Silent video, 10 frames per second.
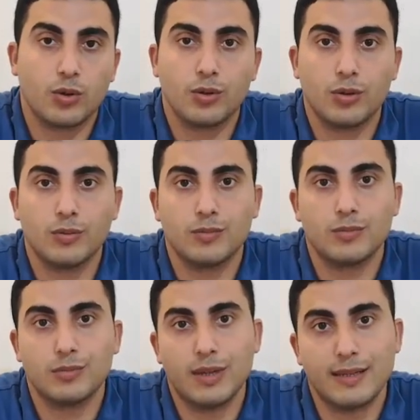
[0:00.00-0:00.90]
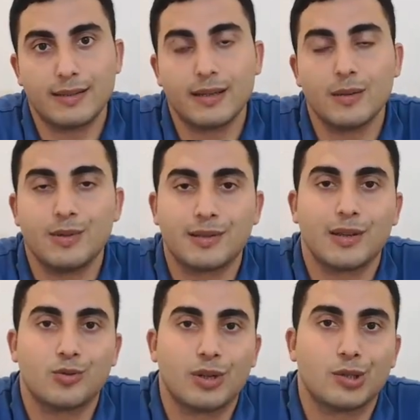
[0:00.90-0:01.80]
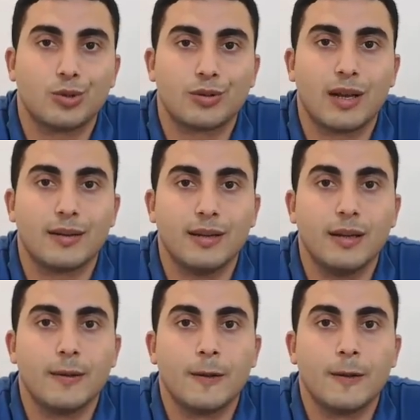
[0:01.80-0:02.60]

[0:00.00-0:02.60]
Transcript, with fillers: O esnada bisiklet süren çocuklar da